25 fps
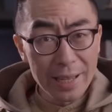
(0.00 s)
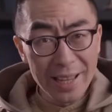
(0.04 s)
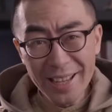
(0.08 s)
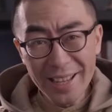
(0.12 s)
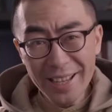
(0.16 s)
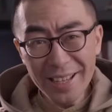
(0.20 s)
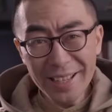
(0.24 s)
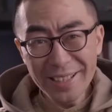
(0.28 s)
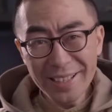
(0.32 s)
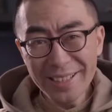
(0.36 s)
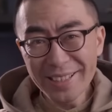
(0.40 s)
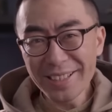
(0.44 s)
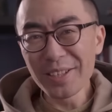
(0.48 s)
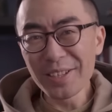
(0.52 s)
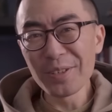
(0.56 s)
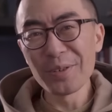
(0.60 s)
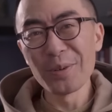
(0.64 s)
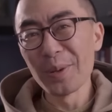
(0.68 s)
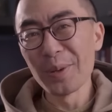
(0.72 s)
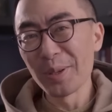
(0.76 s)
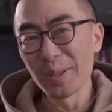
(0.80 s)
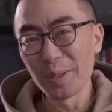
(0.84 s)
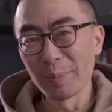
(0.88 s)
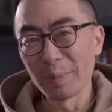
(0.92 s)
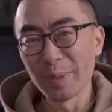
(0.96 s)
诶，这是
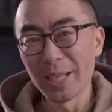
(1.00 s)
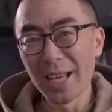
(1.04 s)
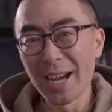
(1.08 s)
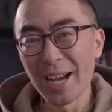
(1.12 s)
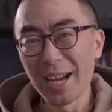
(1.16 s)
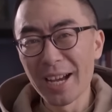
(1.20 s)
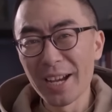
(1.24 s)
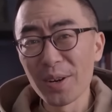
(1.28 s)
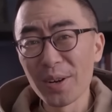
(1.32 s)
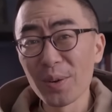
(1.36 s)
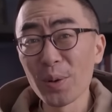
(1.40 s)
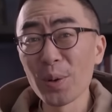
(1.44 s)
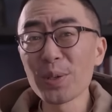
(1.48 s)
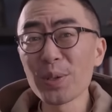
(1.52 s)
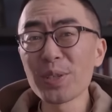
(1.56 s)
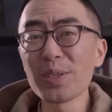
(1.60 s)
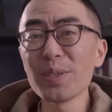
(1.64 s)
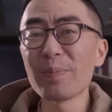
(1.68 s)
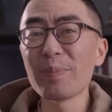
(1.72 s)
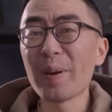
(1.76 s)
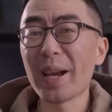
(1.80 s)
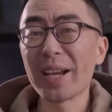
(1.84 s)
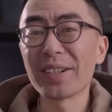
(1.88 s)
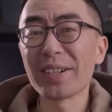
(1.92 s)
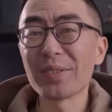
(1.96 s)
为什么呢？我
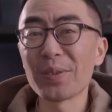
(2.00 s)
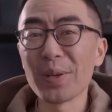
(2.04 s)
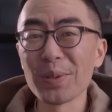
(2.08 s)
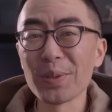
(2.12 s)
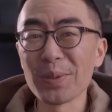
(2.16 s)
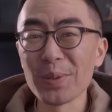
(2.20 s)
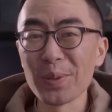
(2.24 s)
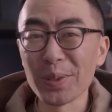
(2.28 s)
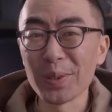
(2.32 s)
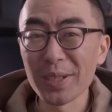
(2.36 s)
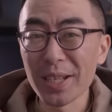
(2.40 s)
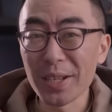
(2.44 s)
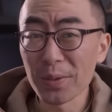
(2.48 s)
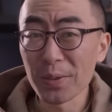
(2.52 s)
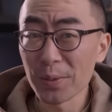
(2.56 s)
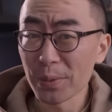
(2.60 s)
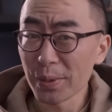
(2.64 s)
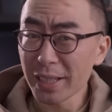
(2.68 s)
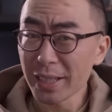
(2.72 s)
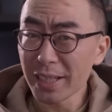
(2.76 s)
是百科全书火箭叔，